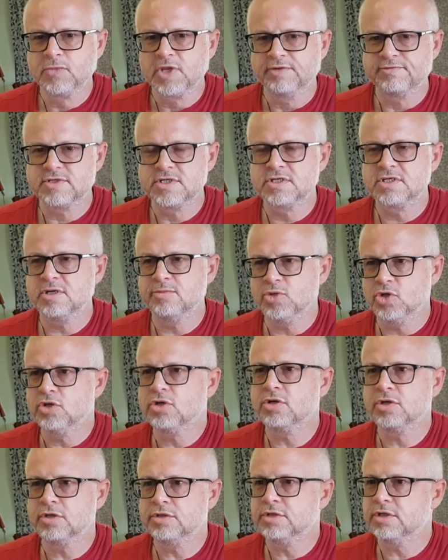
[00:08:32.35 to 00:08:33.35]
w systemy
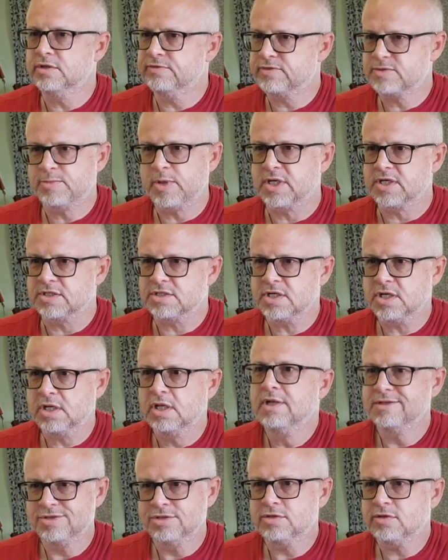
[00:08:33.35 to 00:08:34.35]
ochronne i wsparcia,
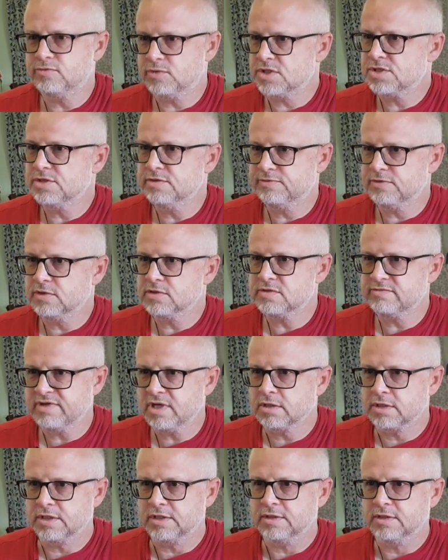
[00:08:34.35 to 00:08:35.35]
tylko właśnie
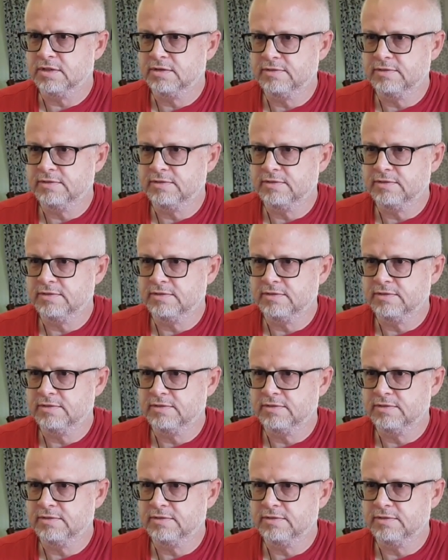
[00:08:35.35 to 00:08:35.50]
Volkswagen